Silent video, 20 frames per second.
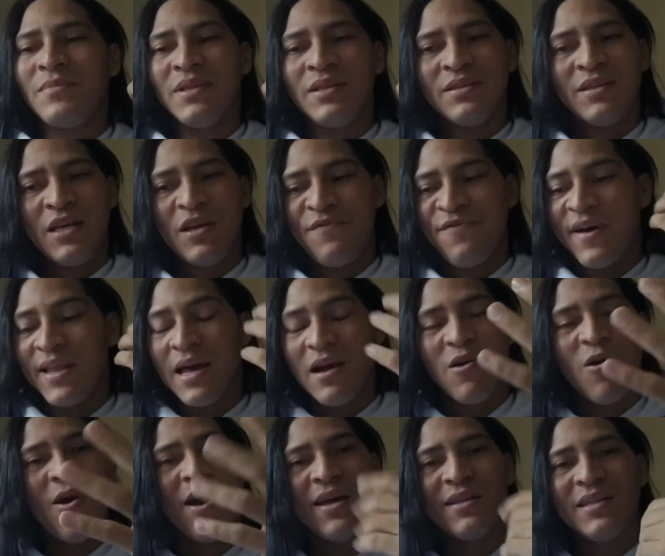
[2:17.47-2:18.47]
Tem que falar
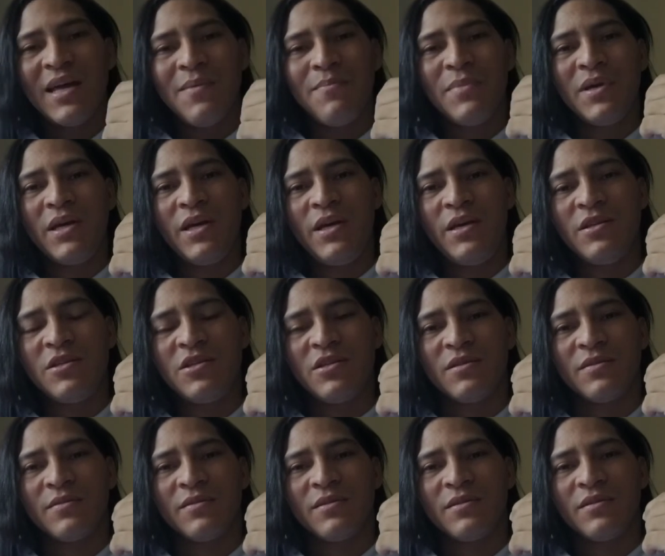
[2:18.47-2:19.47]

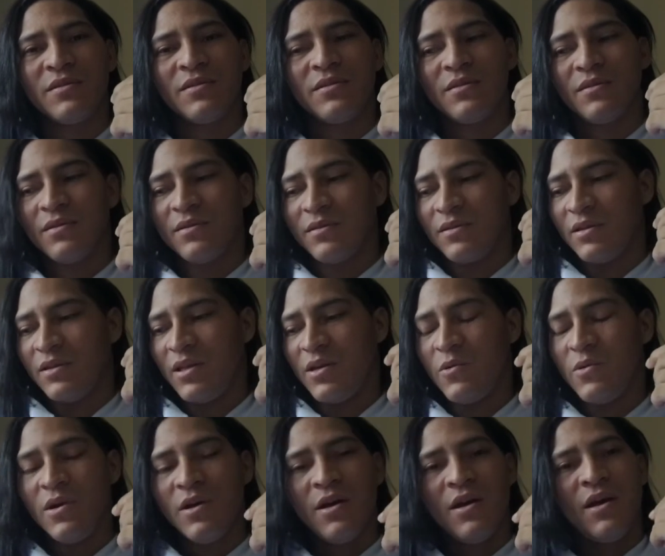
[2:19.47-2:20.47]
corretamente.
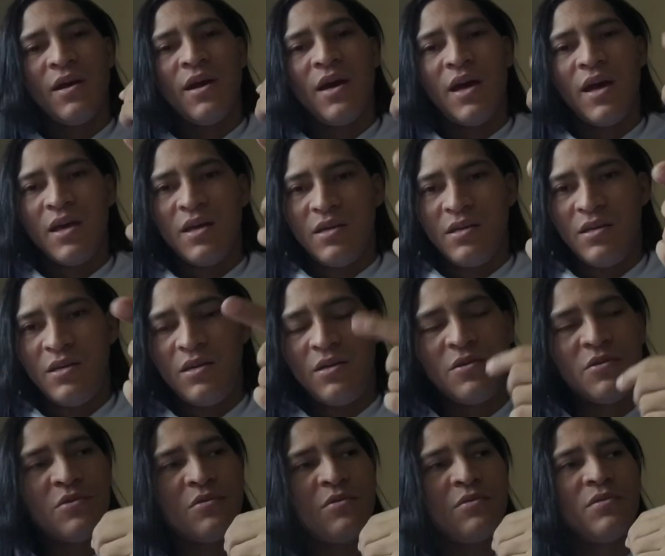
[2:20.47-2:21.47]
Entendeu? É
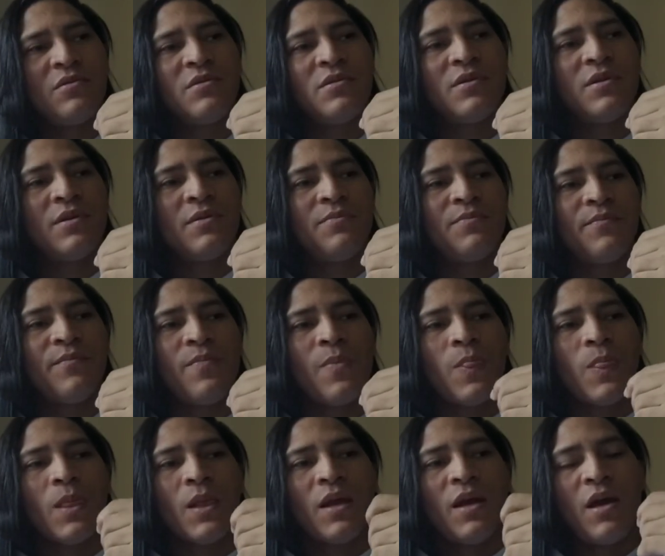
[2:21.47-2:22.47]
isso.
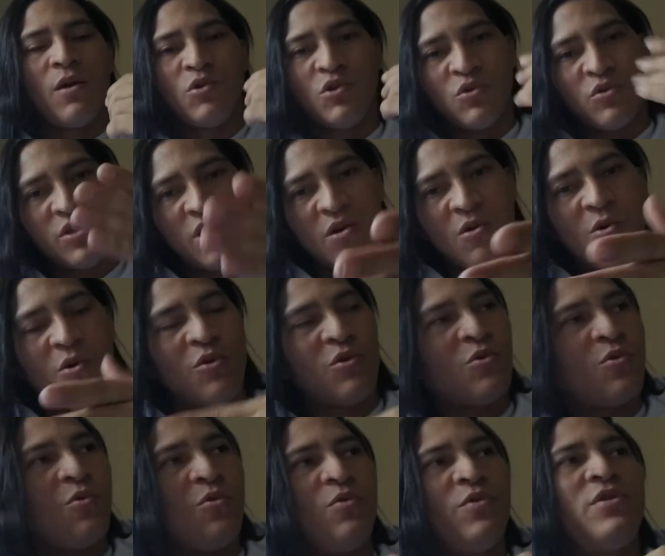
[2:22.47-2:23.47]
Eu estou de acordo
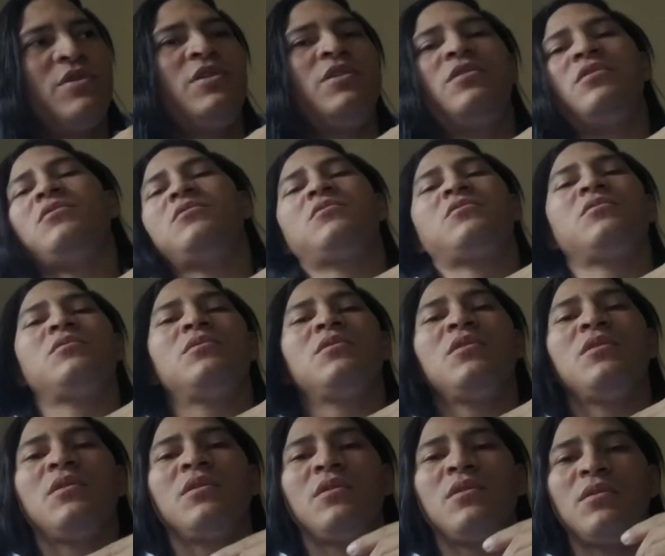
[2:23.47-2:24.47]
com isso.
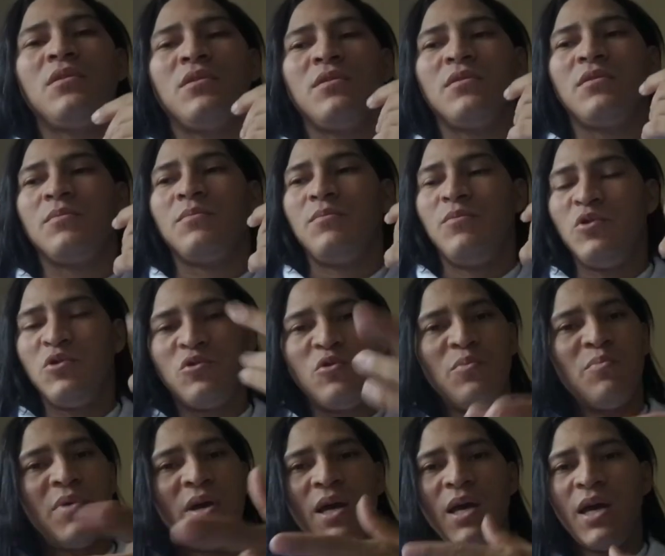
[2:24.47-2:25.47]
Muito
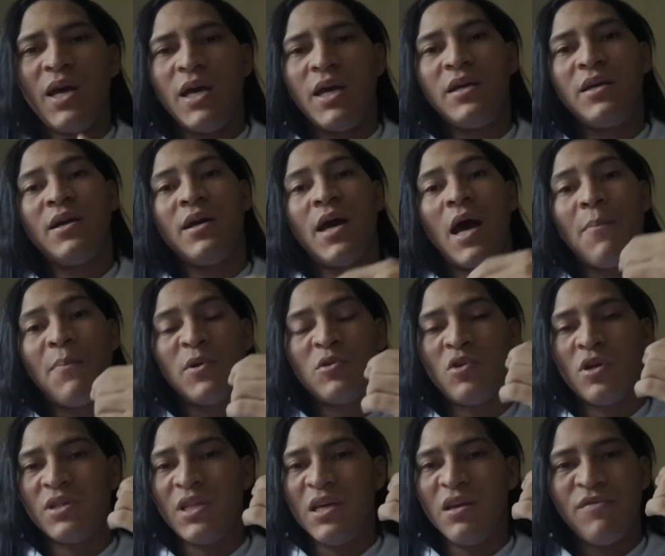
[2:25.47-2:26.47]
bem. A
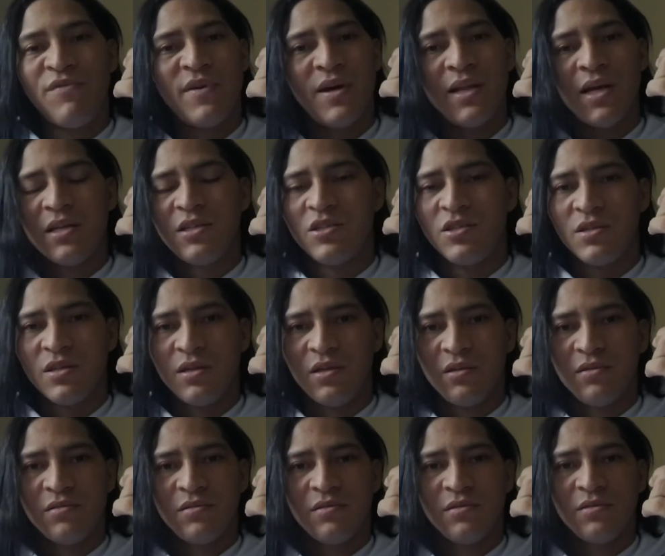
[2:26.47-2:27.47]
pessoa tem que falar
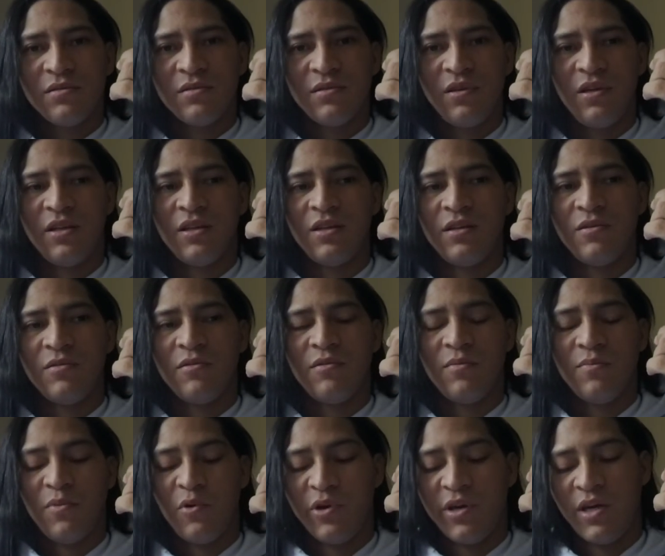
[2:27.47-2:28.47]
direito entendeu?
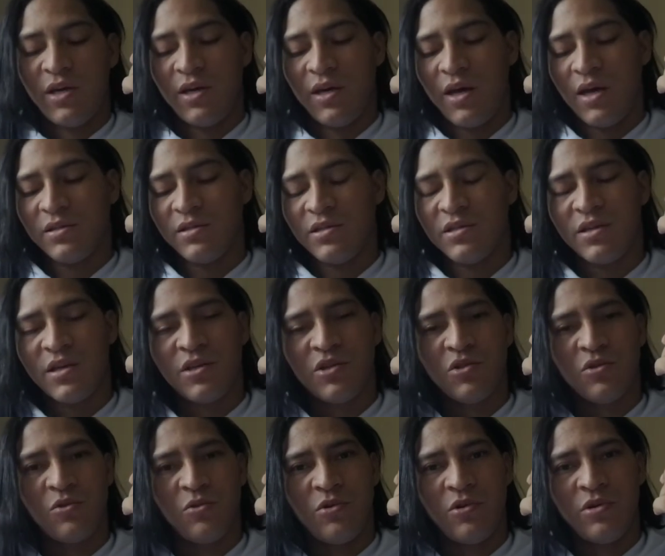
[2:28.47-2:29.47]
Porque essas
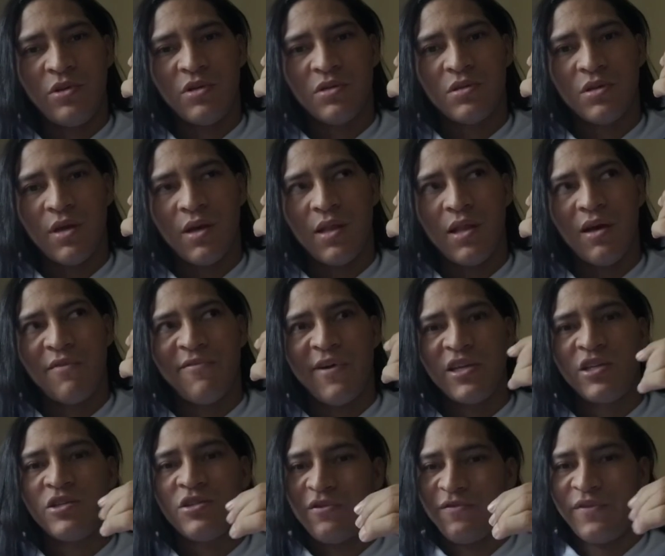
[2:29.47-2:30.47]
questões, ela vai
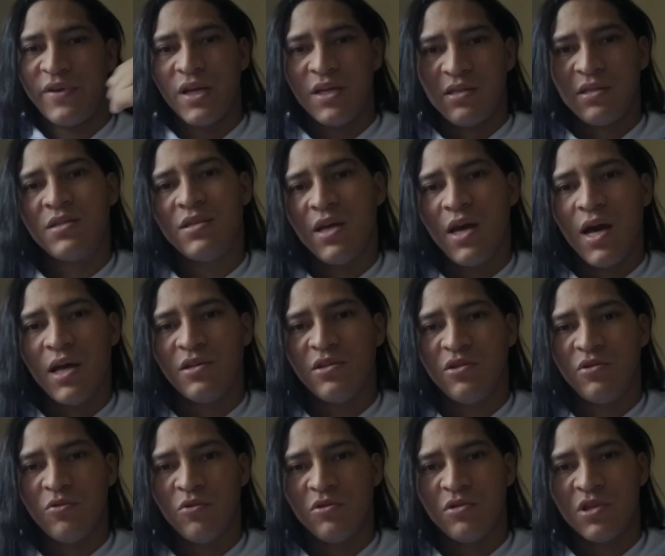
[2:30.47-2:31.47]
se diferenciar
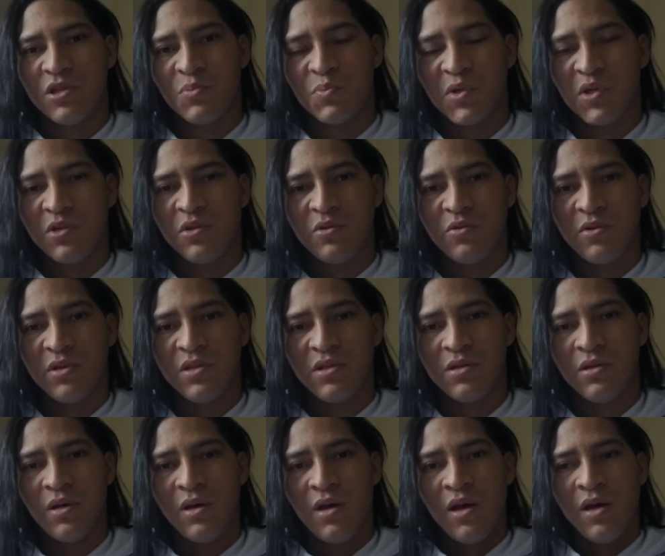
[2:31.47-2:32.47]
de outras pessoas
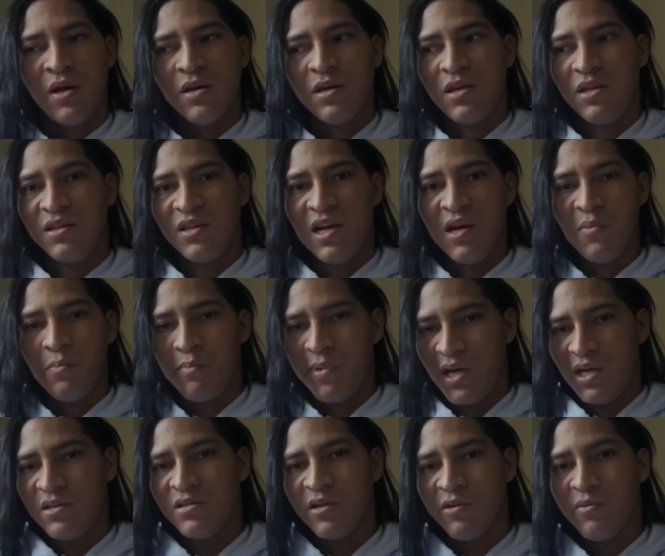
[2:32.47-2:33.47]
que
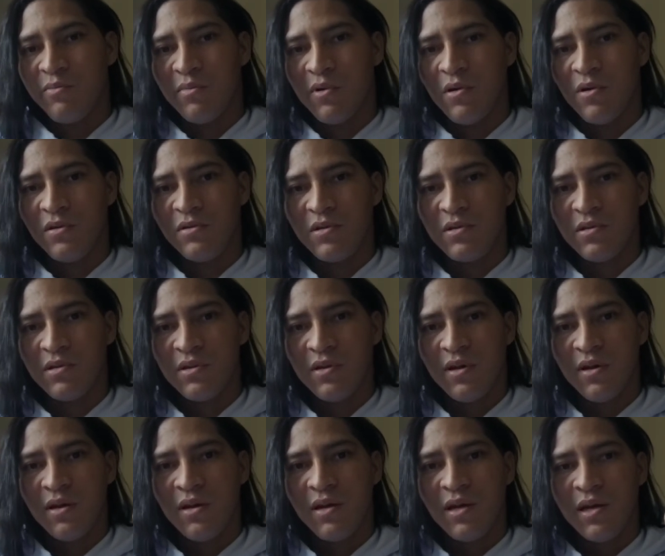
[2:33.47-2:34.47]
também são bons,
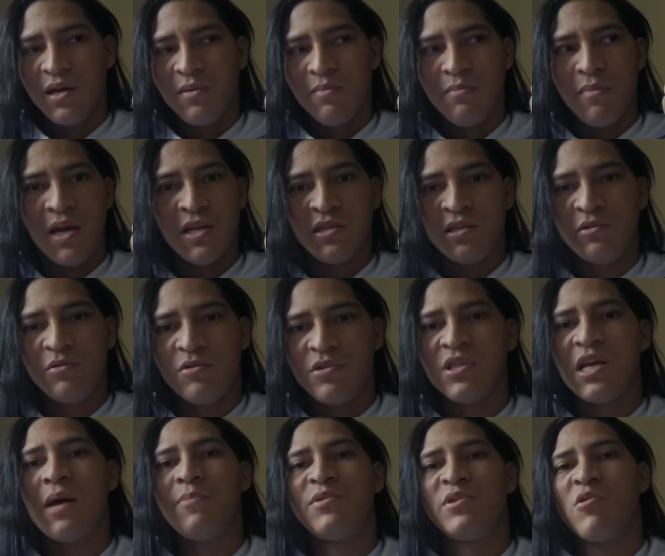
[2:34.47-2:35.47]
mas que não
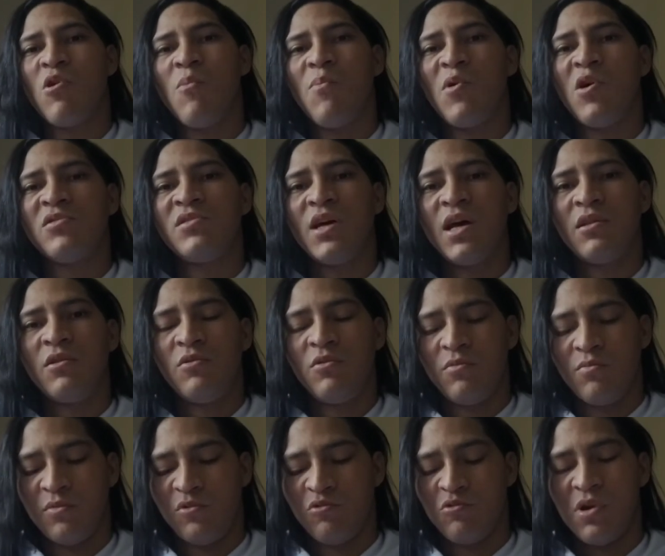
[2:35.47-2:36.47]
sabem se comportar
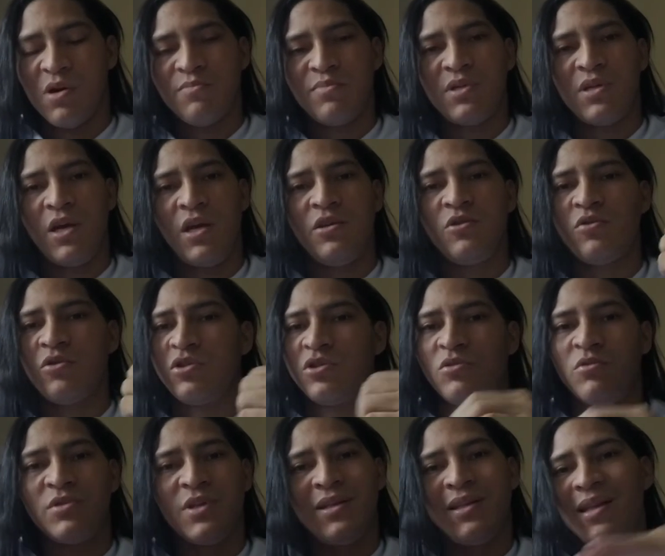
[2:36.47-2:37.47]
num, num ambiente onde
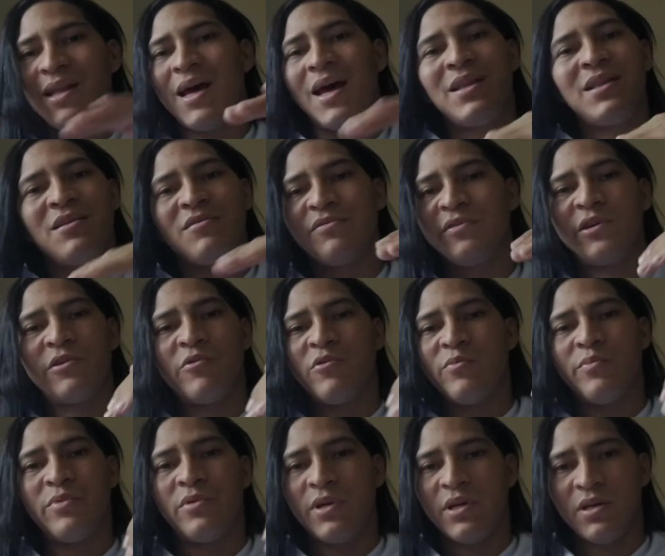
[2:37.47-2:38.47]
não tem nada a ver com
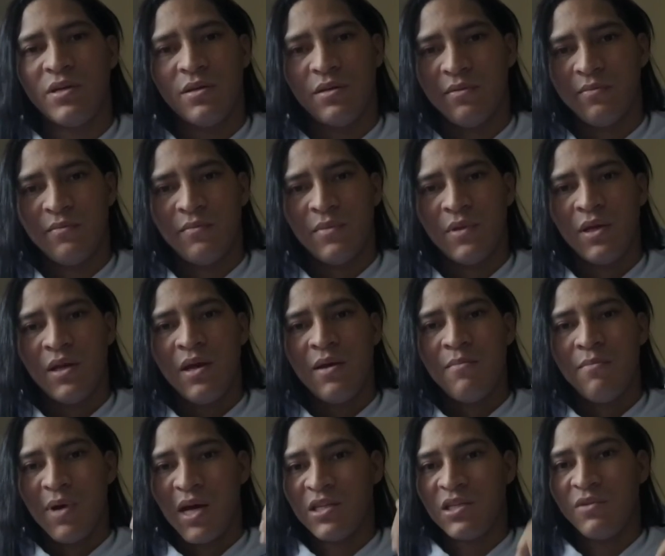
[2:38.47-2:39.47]
break,
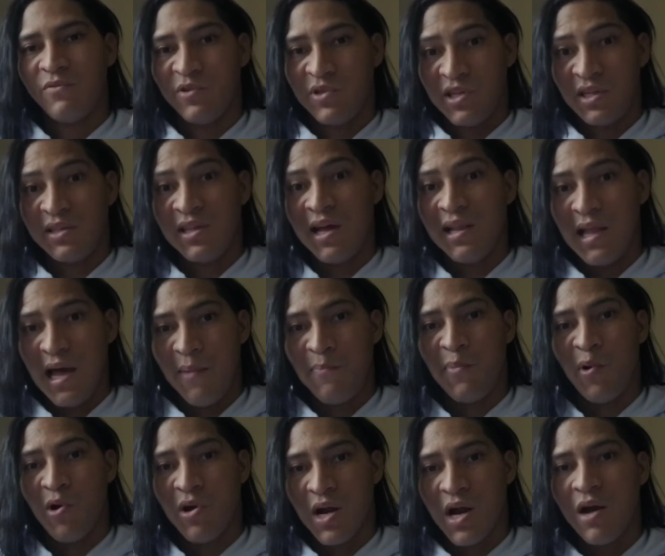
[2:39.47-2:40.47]
mas que você tá lá
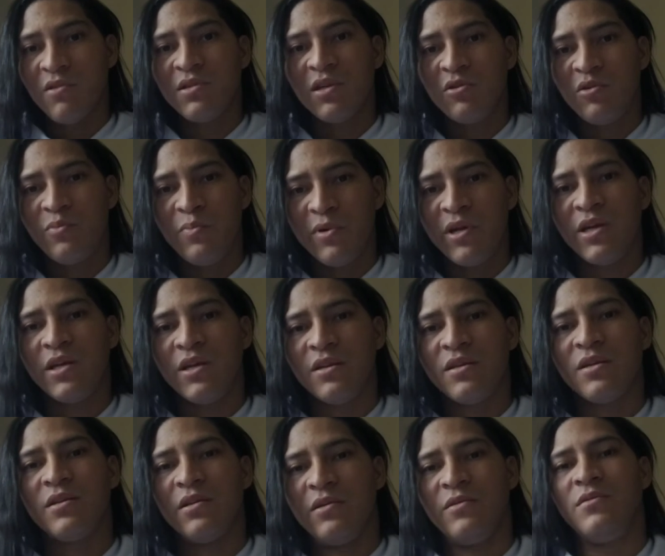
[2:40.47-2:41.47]
por causa do break,
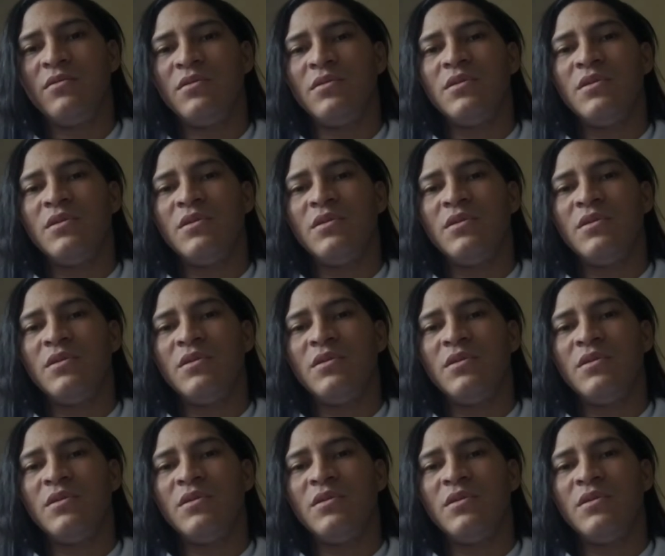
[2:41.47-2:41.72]
entendeu?